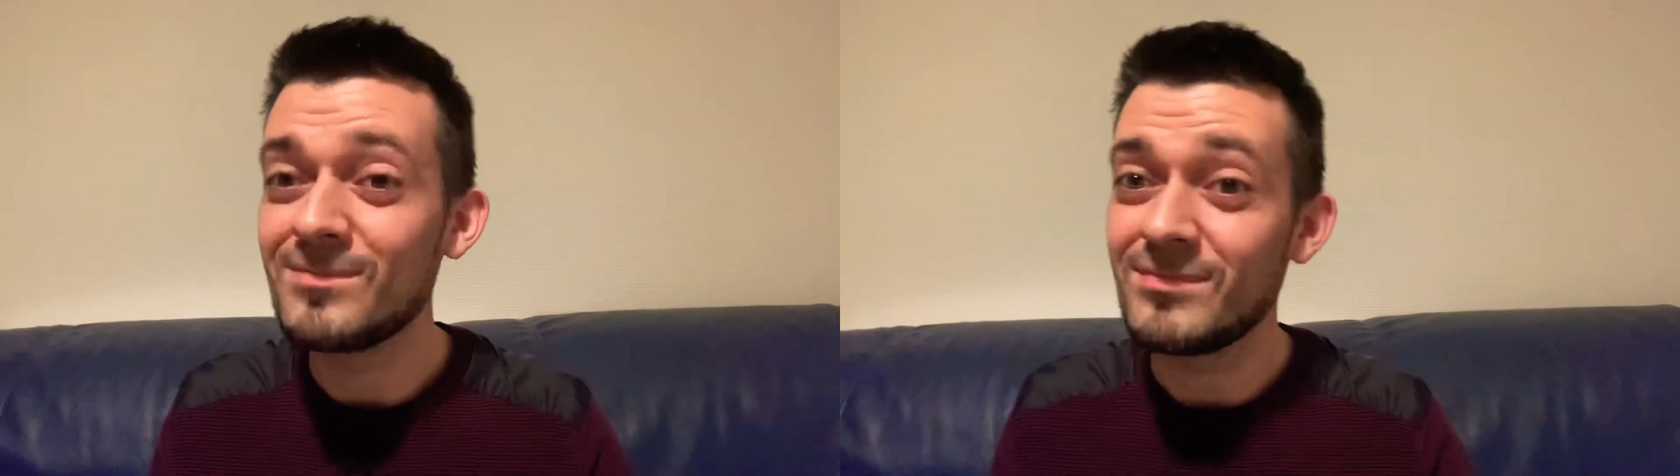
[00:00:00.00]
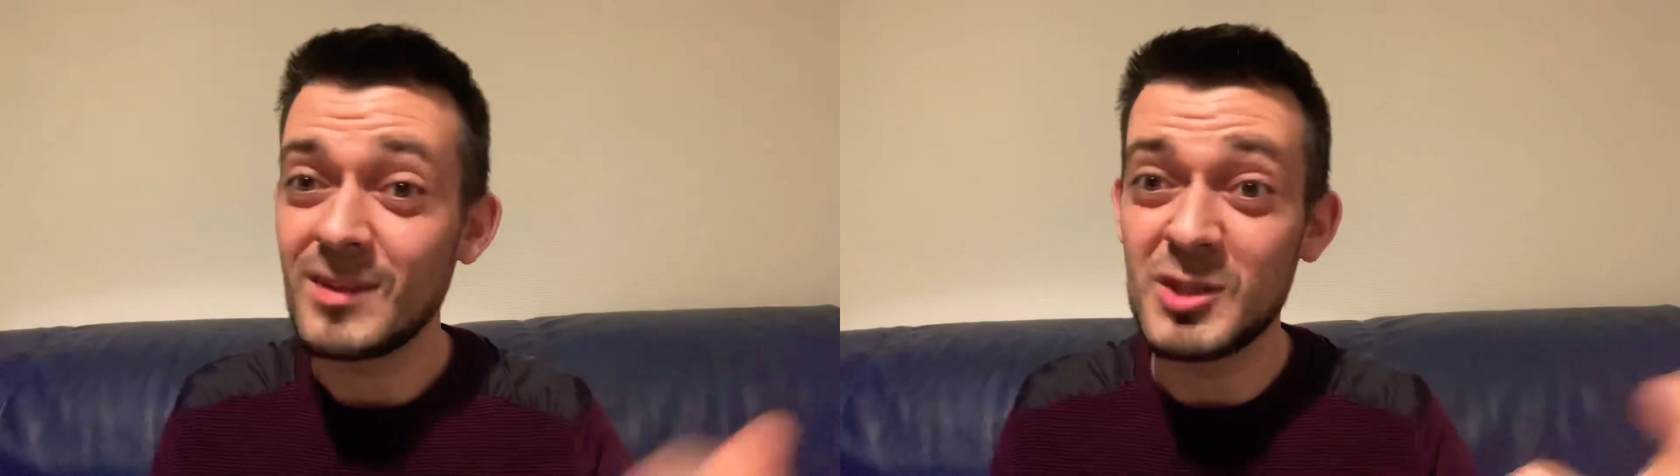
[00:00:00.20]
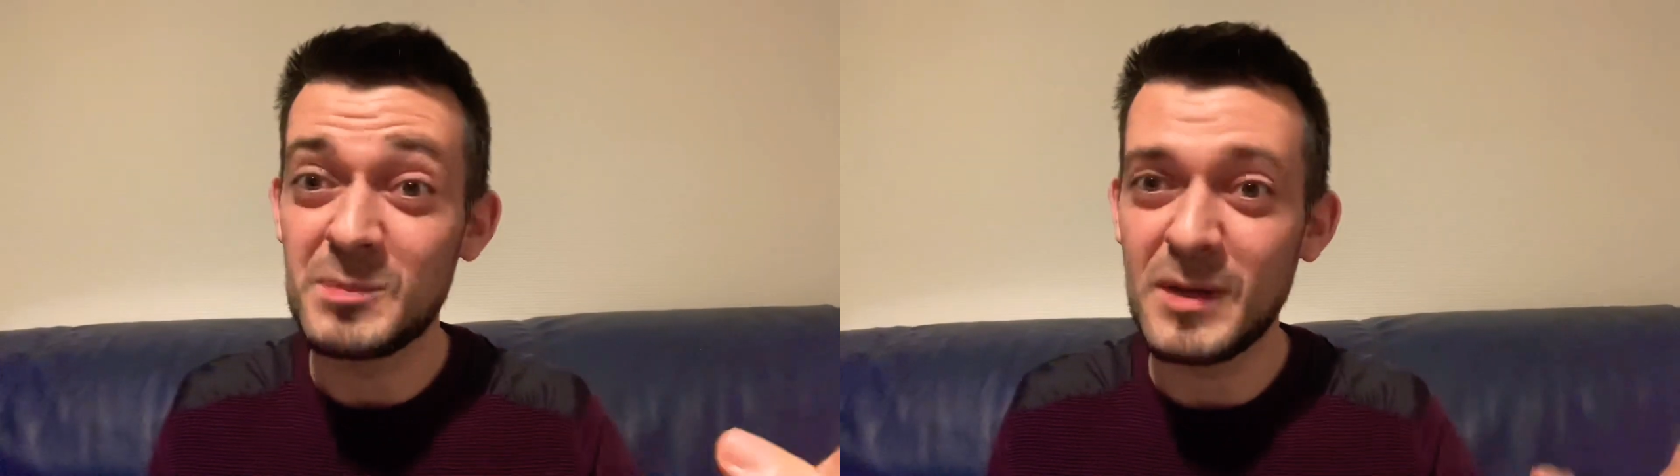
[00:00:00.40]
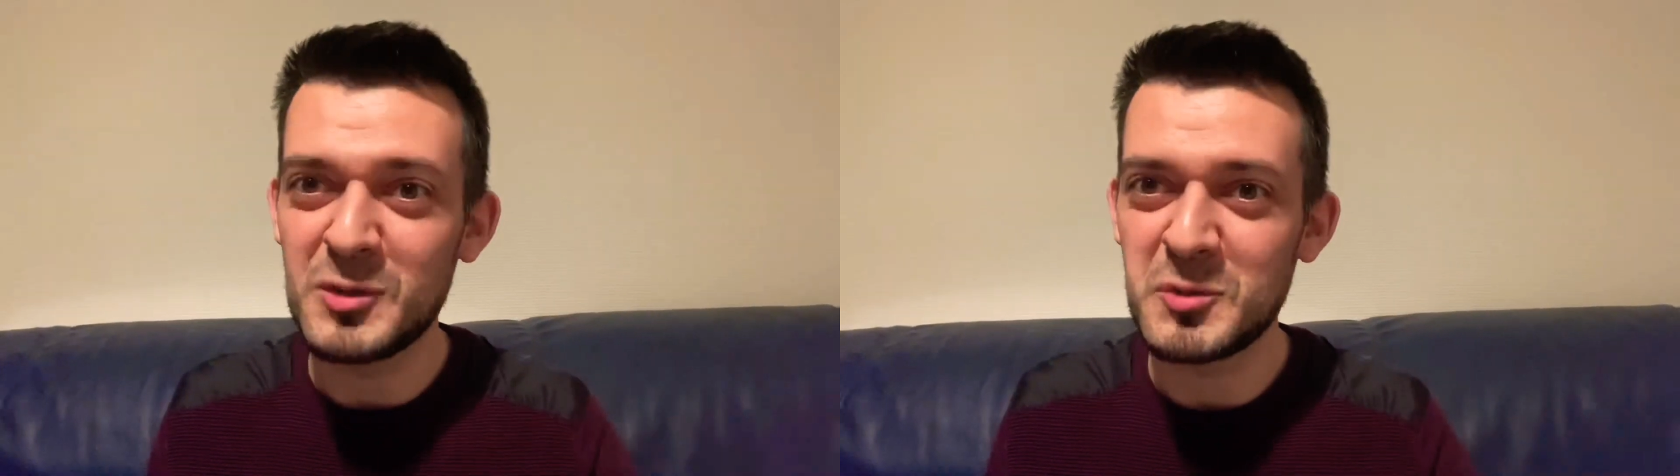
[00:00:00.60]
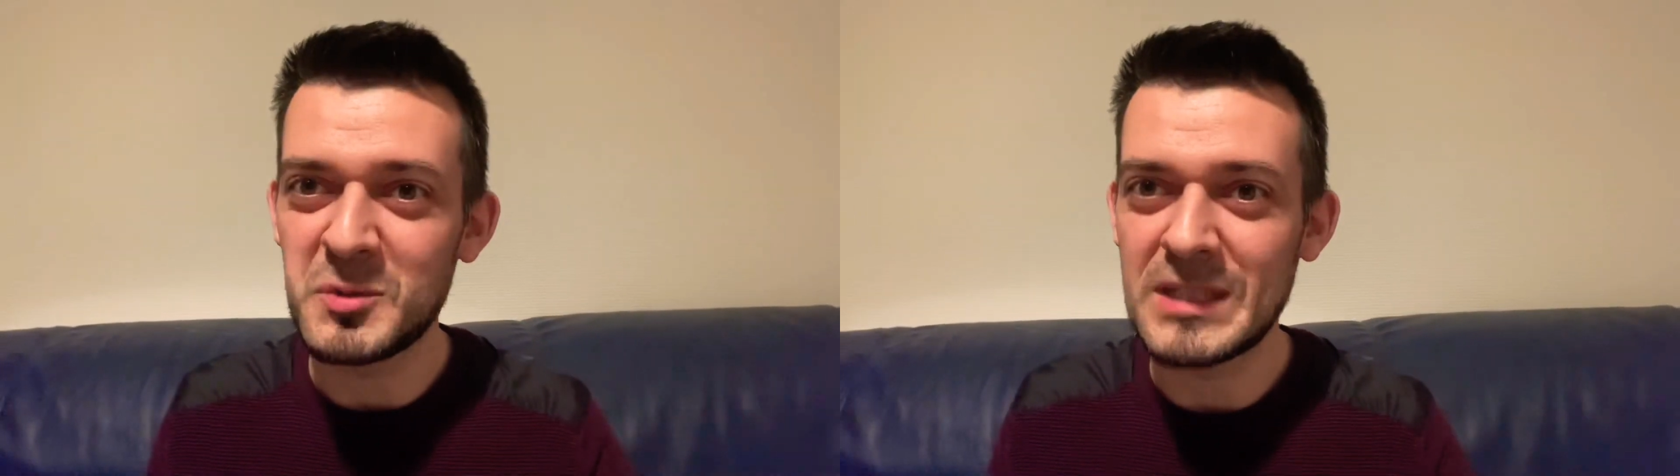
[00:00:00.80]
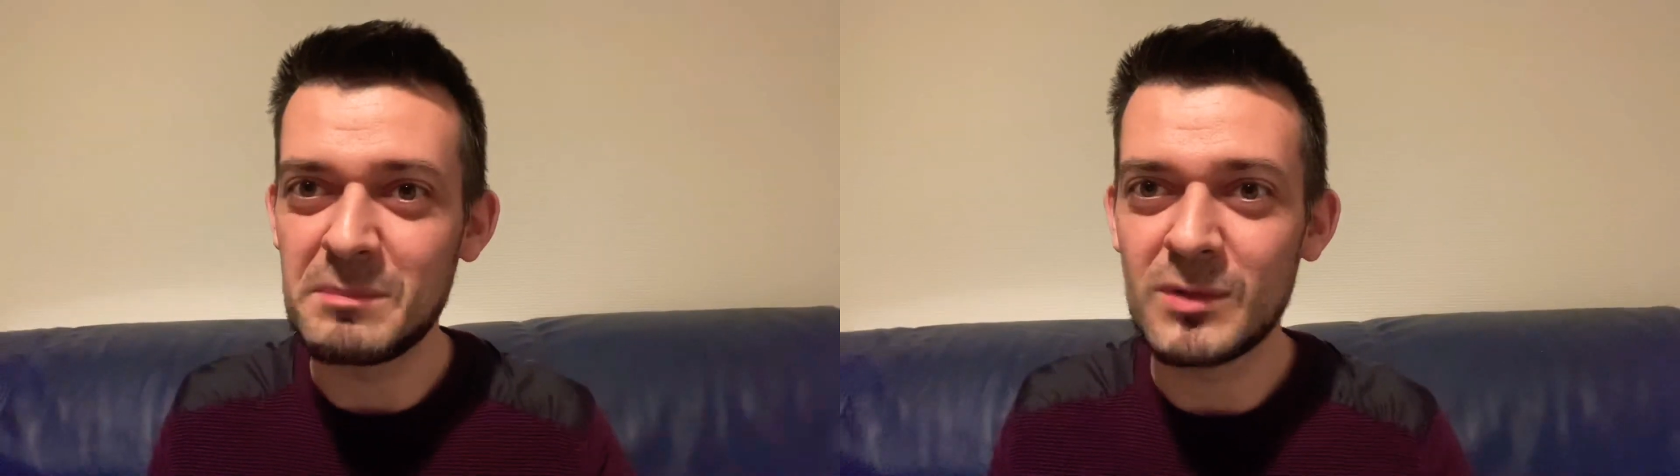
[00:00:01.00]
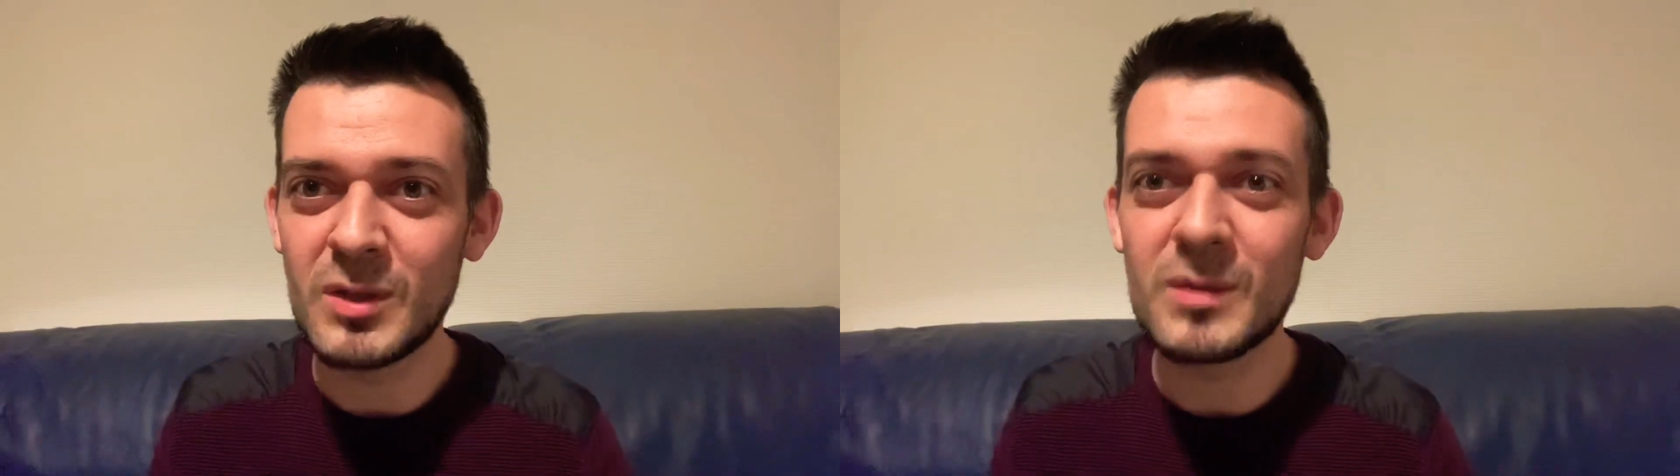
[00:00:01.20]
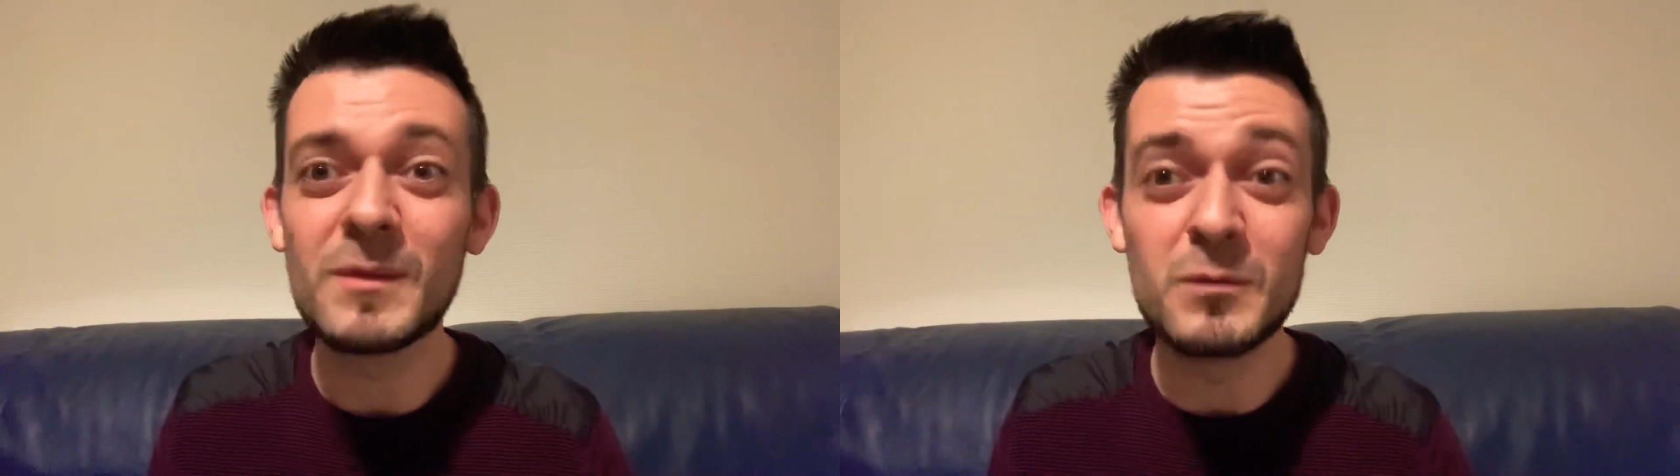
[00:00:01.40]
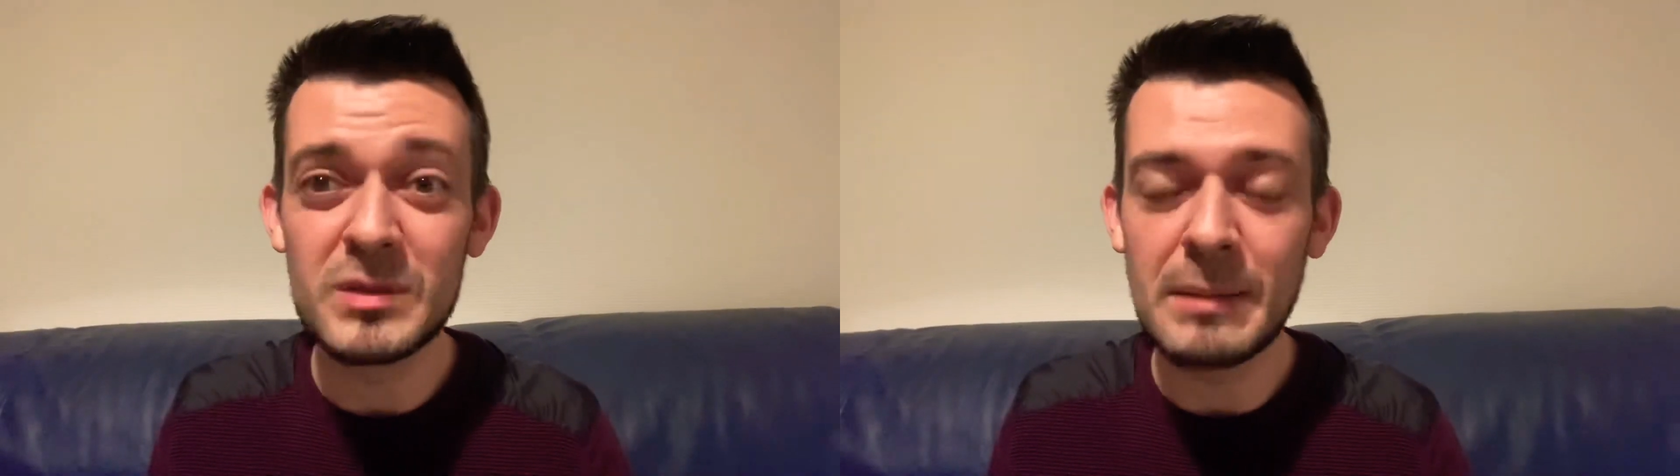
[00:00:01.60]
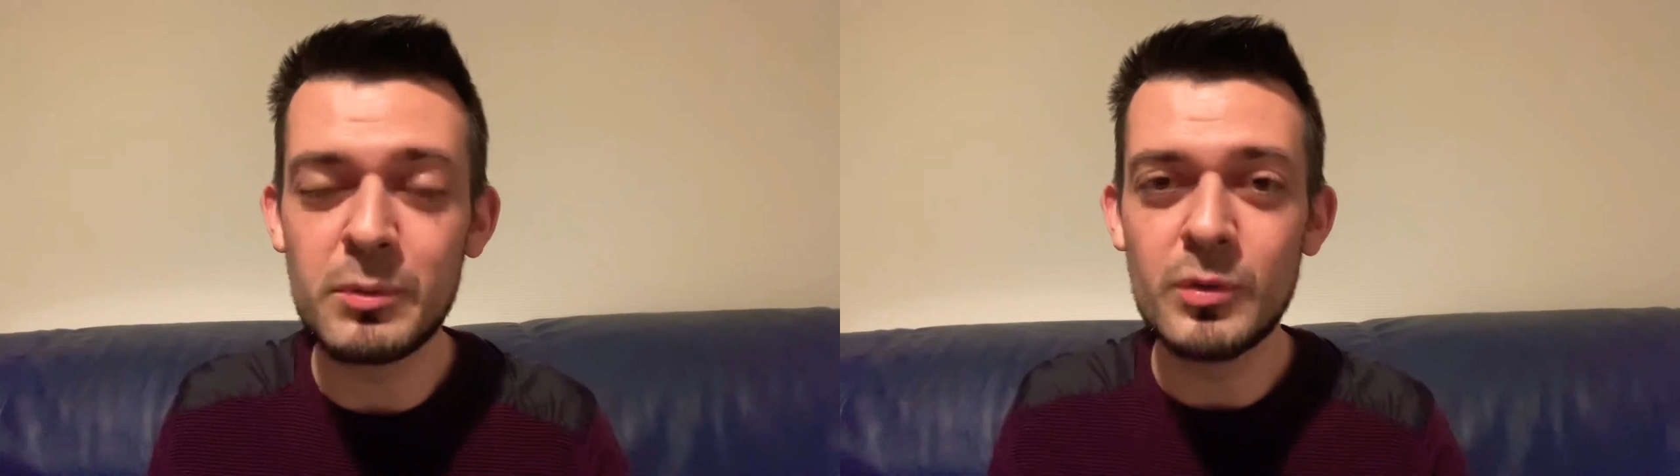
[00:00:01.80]
J'espère que ce concept vous
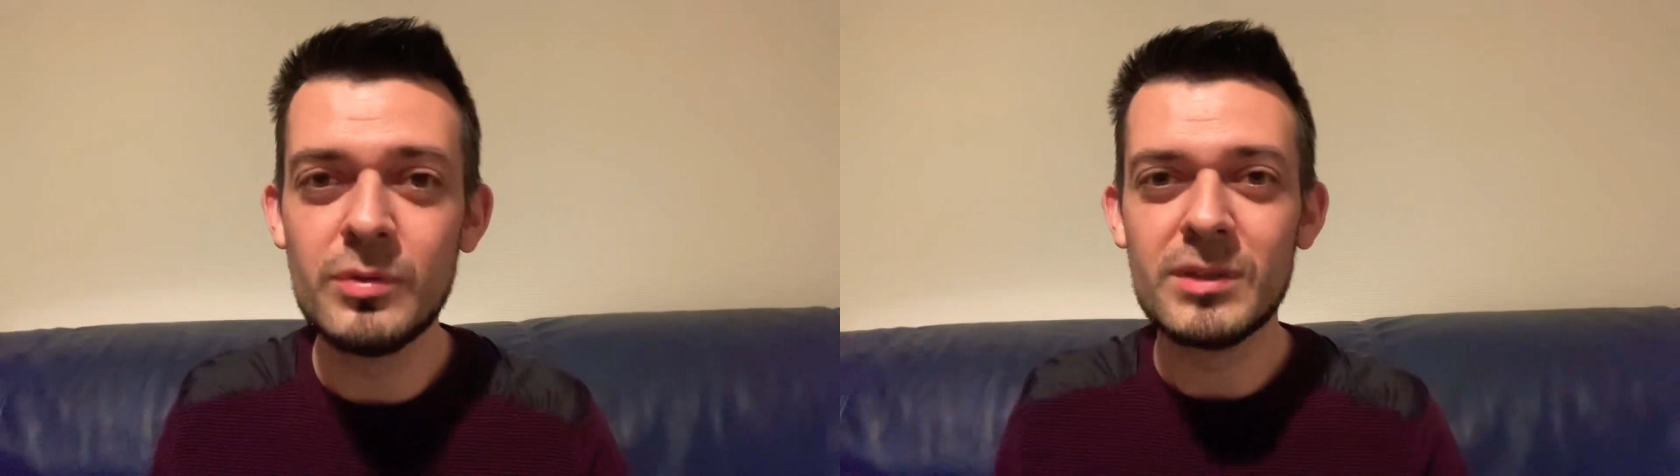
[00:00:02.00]
a plu.